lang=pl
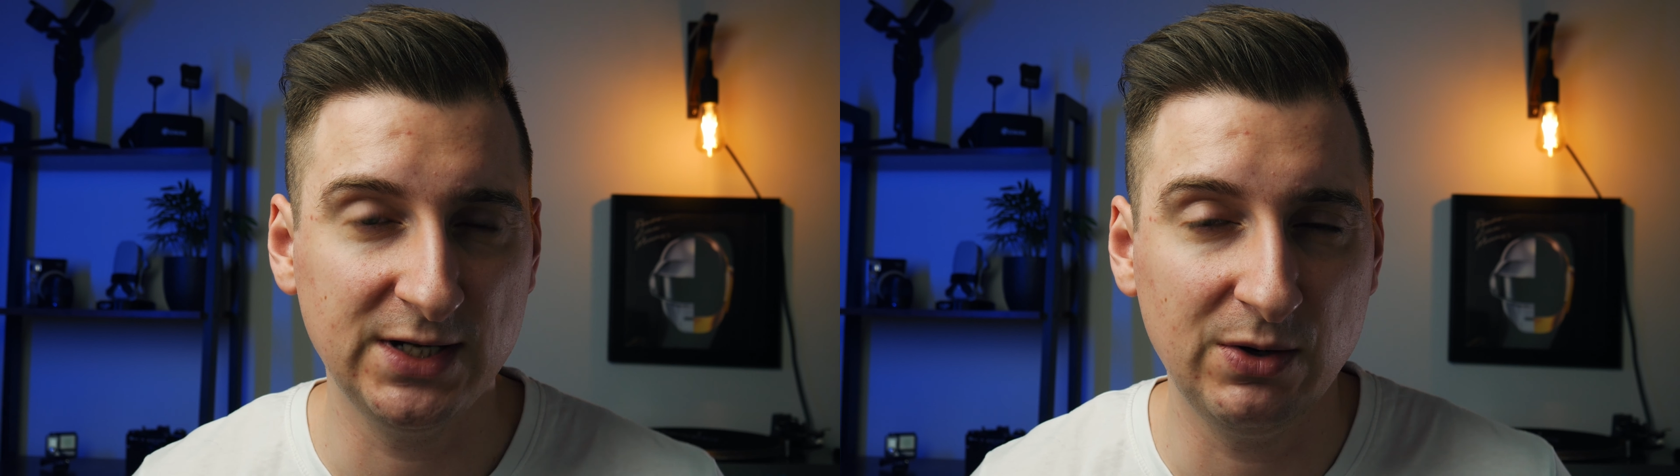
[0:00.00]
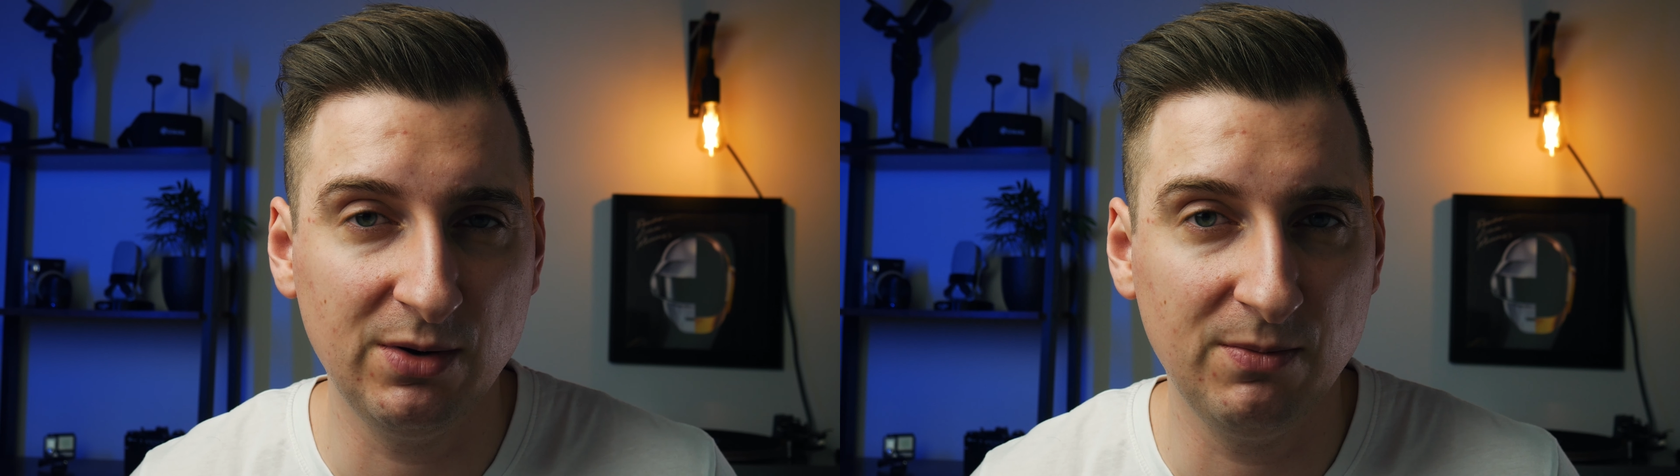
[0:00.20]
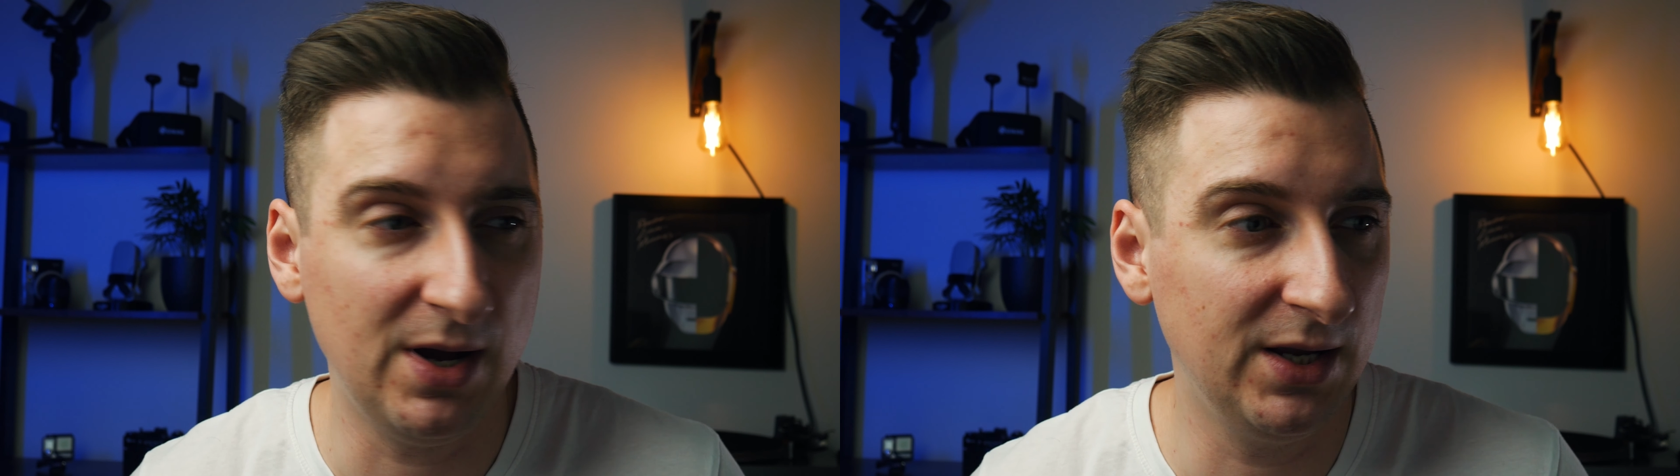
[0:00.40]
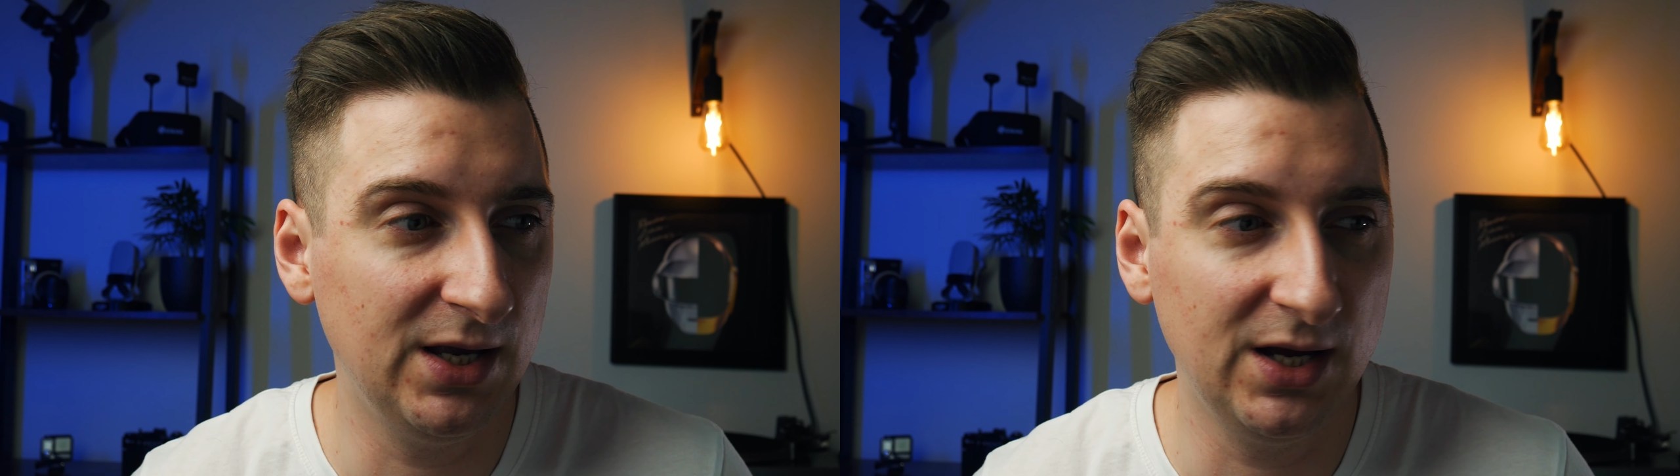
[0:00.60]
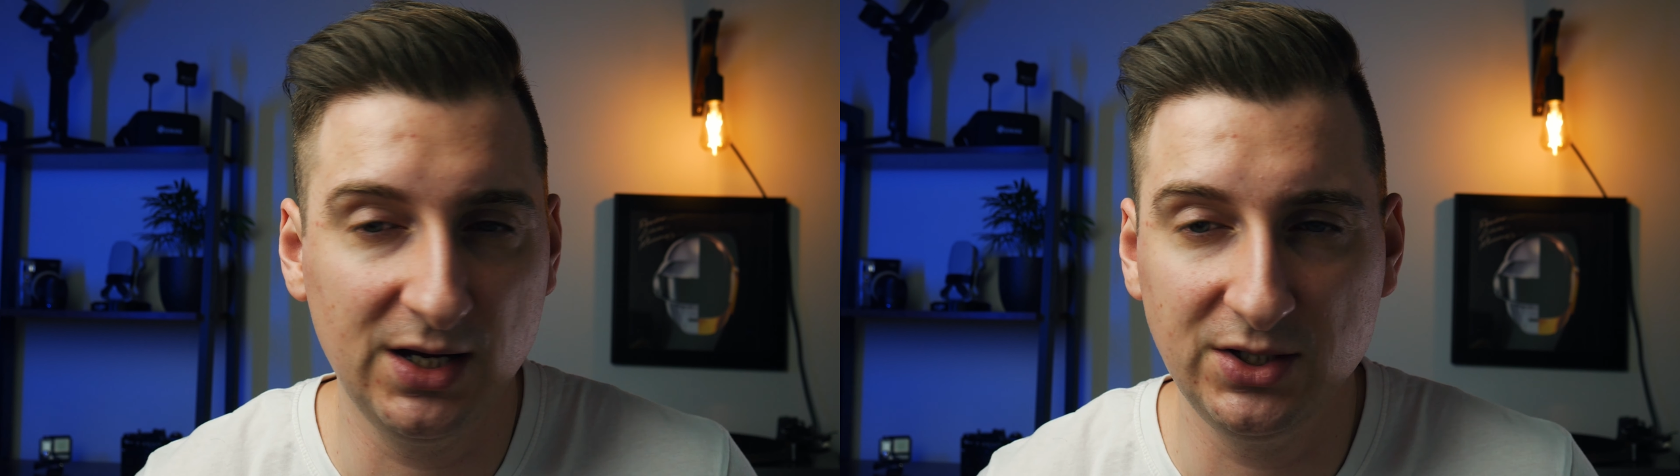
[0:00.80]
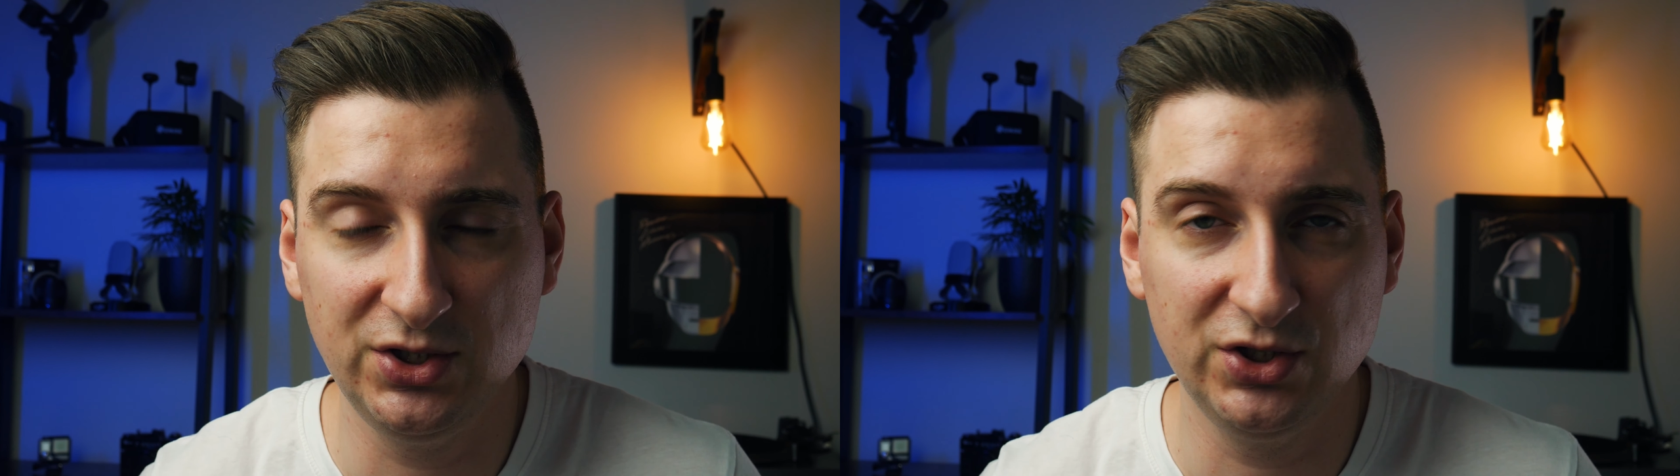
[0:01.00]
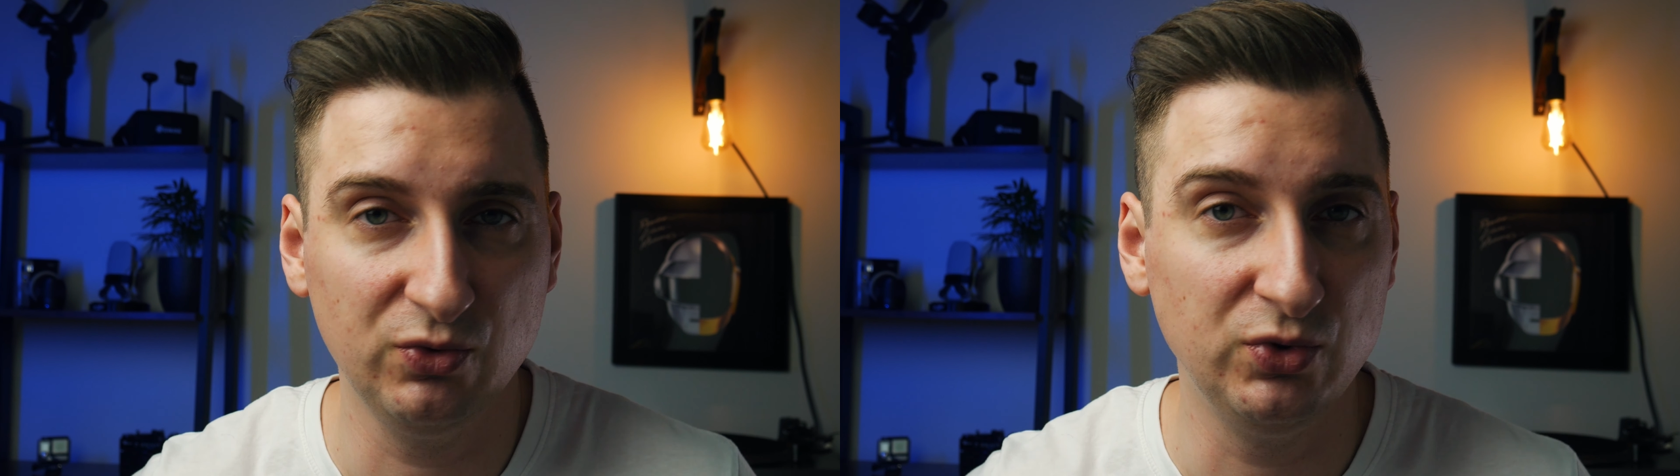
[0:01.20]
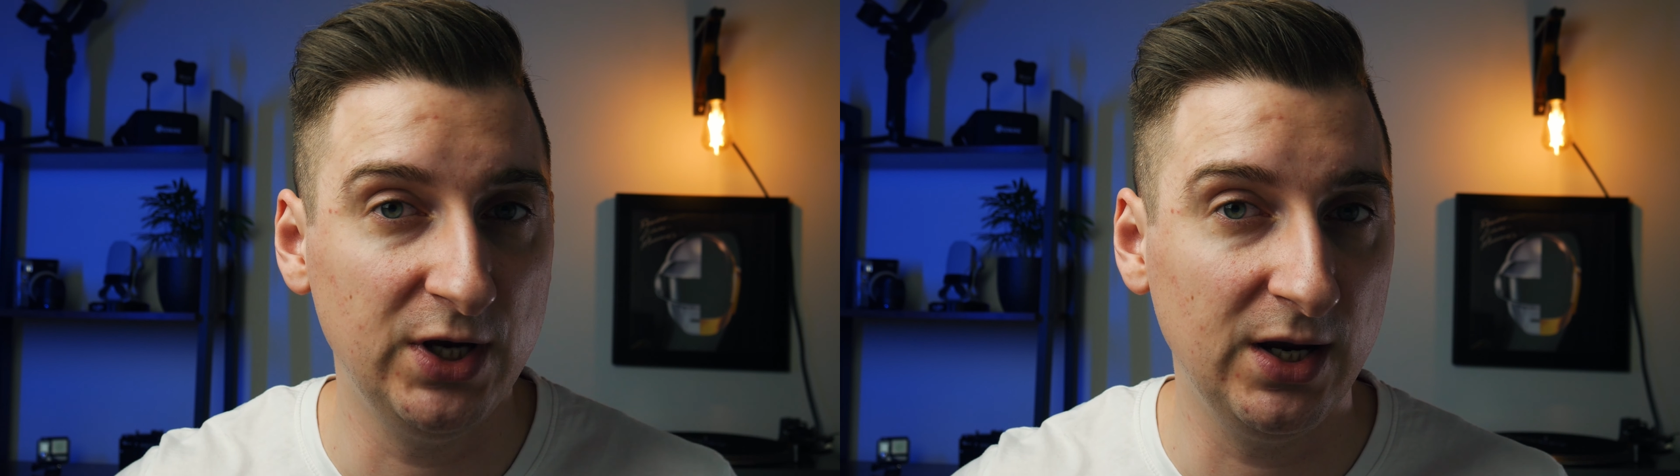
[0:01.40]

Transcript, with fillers: cała magia gdzieś